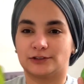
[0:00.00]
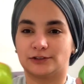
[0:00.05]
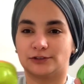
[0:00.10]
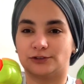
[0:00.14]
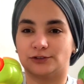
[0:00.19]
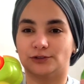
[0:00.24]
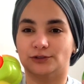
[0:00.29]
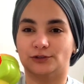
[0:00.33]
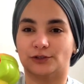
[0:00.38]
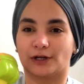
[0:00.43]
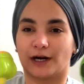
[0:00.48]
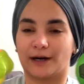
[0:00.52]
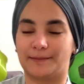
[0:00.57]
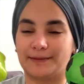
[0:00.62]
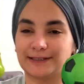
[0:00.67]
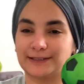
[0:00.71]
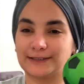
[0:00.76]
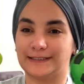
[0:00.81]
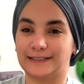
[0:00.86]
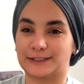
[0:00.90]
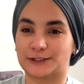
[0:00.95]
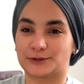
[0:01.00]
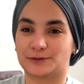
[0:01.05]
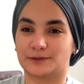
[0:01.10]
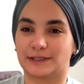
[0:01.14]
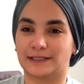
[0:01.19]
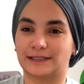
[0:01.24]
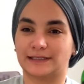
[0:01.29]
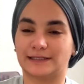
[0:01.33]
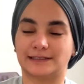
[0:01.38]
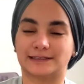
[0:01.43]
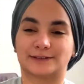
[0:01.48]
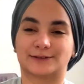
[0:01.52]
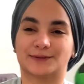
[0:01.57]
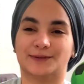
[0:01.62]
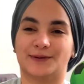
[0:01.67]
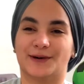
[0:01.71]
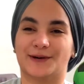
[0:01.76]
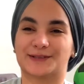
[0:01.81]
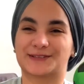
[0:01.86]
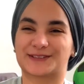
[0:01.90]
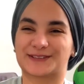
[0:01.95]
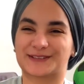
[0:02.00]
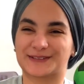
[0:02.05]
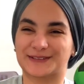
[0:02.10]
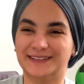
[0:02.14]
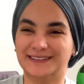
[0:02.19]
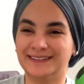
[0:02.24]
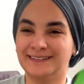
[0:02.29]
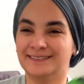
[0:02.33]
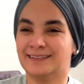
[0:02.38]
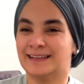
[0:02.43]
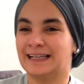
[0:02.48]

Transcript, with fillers: Je ramasse les jouets qui sont en dessous